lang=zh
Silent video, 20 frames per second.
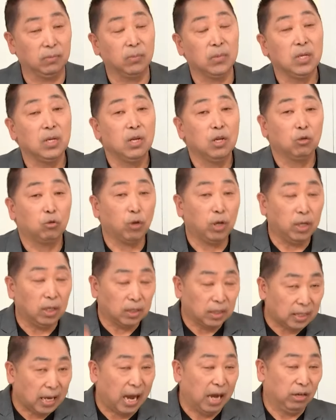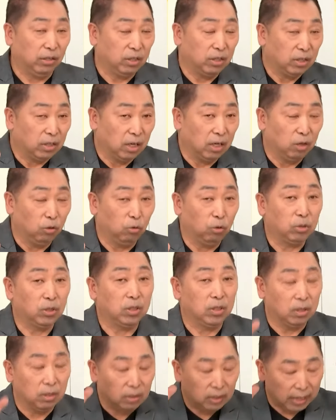子。所以场子是俄罗
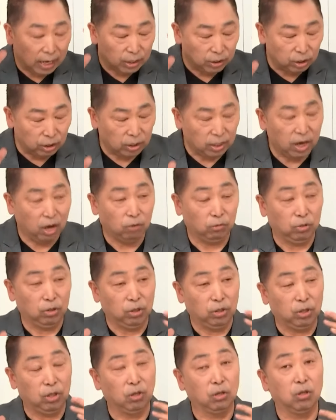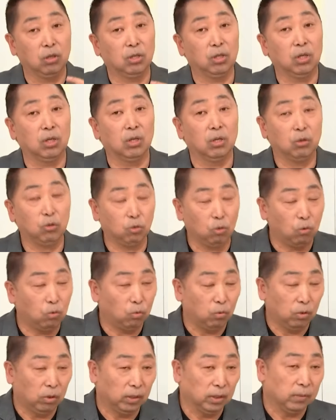斯，但是调子是是中
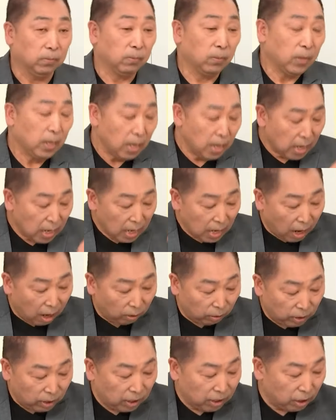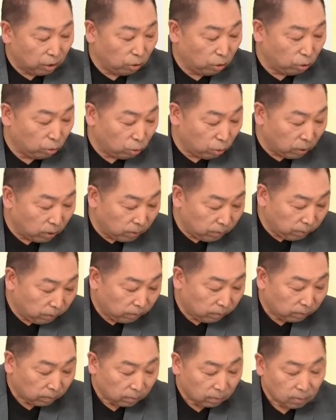国的。好，第二个就是说。
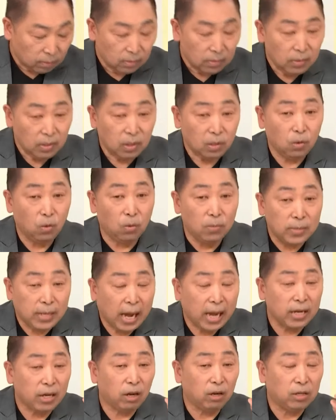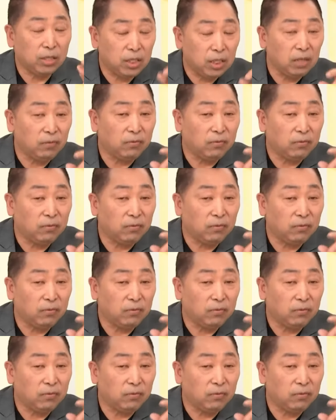我们看到了